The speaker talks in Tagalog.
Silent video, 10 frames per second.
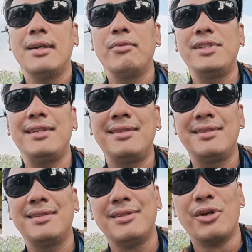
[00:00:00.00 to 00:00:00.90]
which
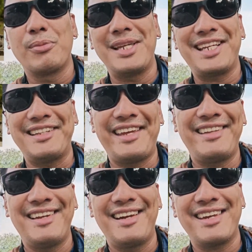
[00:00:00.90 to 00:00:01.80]
is normally
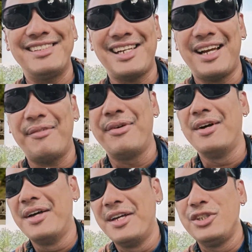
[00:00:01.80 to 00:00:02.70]
kadena lang yan tsaka
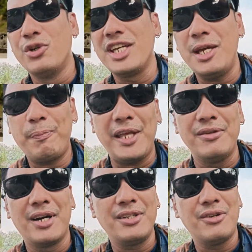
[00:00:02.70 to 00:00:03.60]
yung
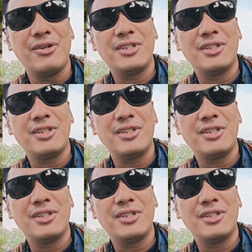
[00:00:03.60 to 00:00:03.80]
ngipin ng ano